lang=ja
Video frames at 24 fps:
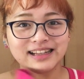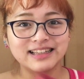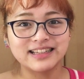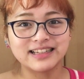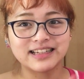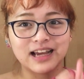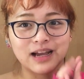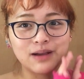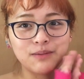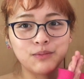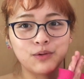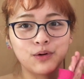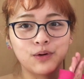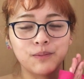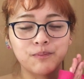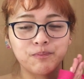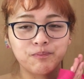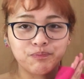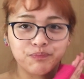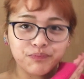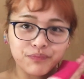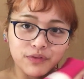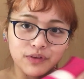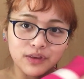次回も
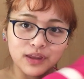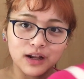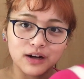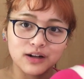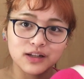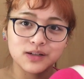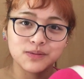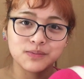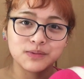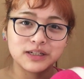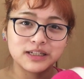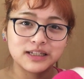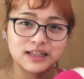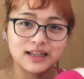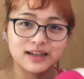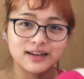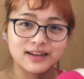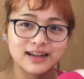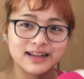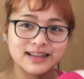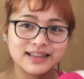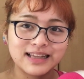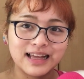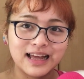お楽しみにしてて
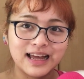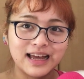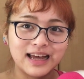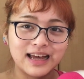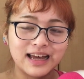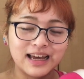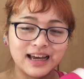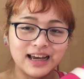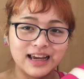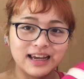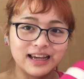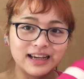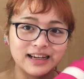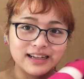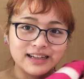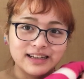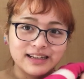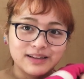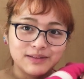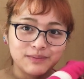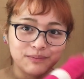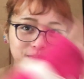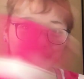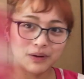ください。
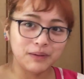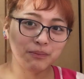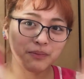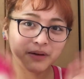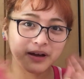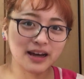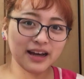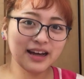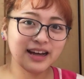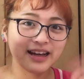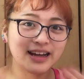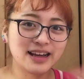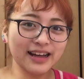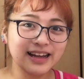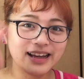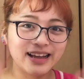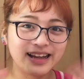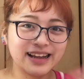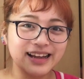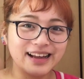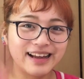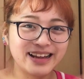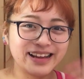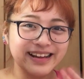
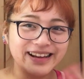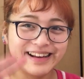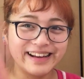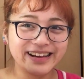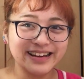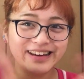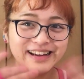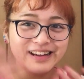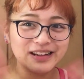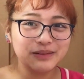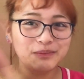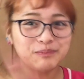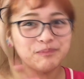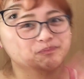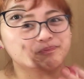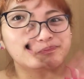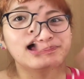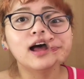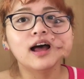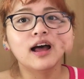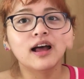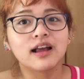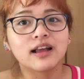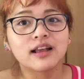バイバーイ。
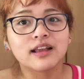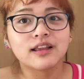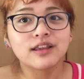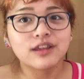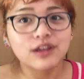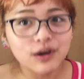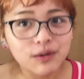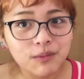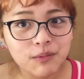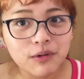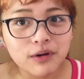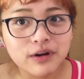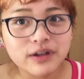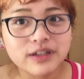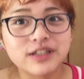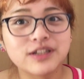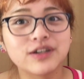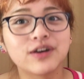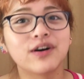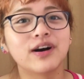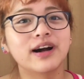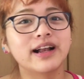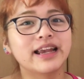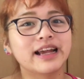今日もご視
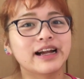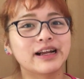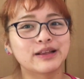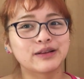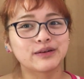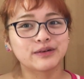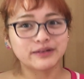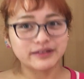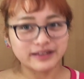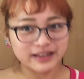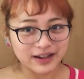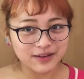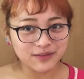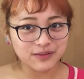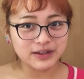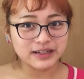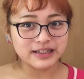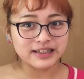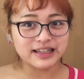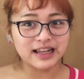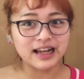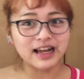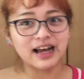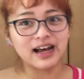聴ありがとうございま
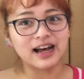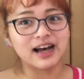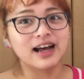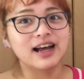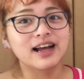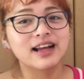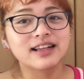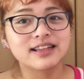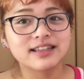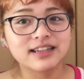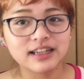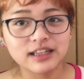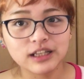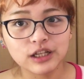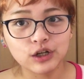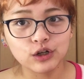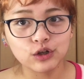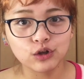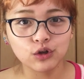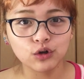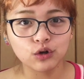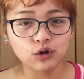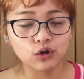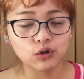した。チャンネル
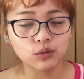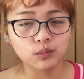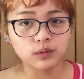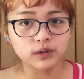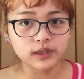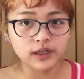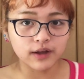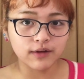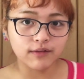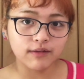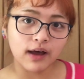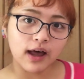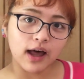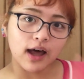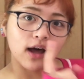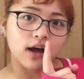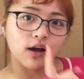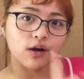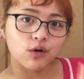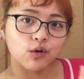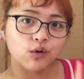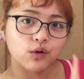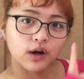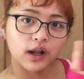登録ボタンは
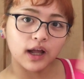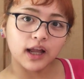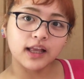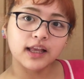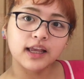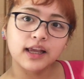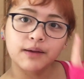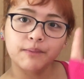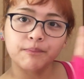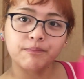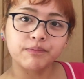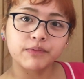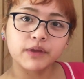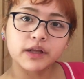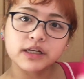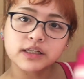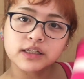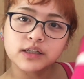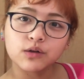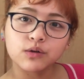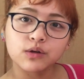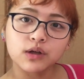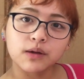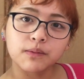ここら辺に出し
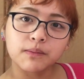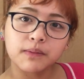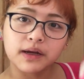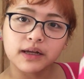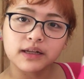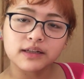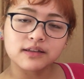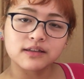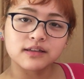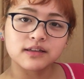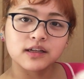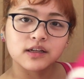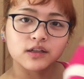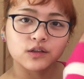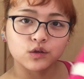ておきます。